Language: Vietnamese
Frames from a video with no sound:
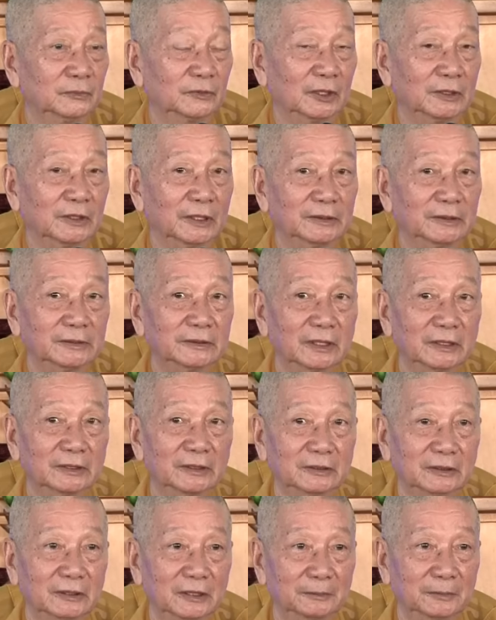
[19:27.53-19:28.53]
Cho nên
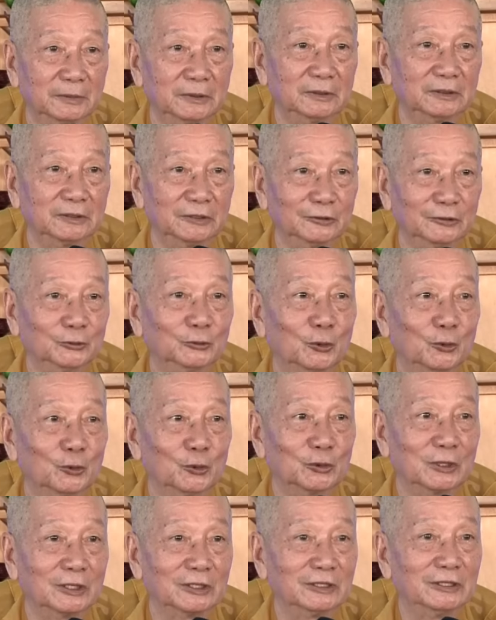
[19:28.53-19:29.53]
trên cái bước đường
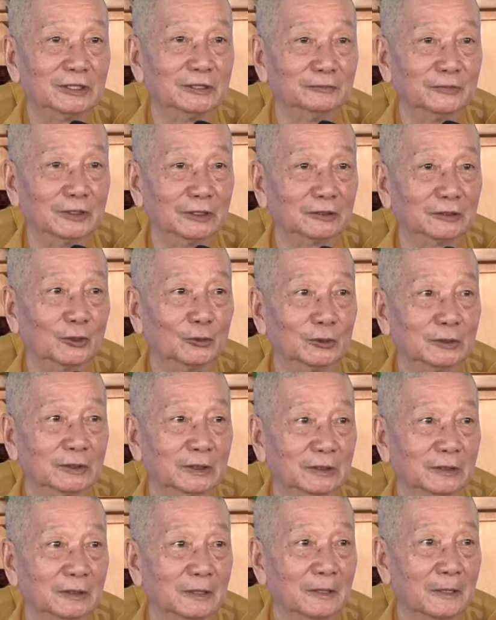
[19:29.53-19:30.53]
tu đó, riêng về tôi
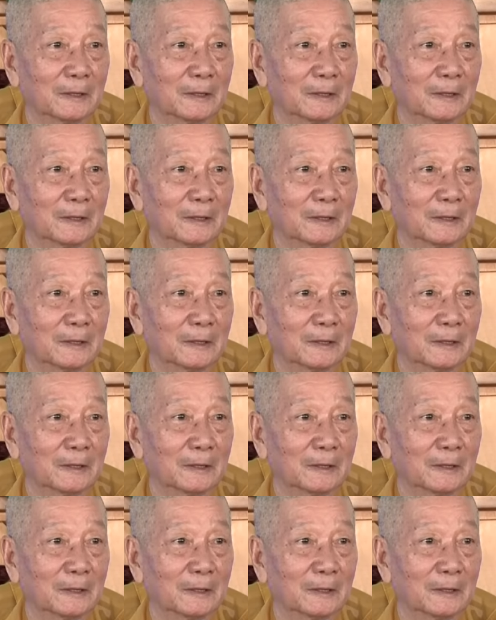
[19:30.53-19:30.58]
đó,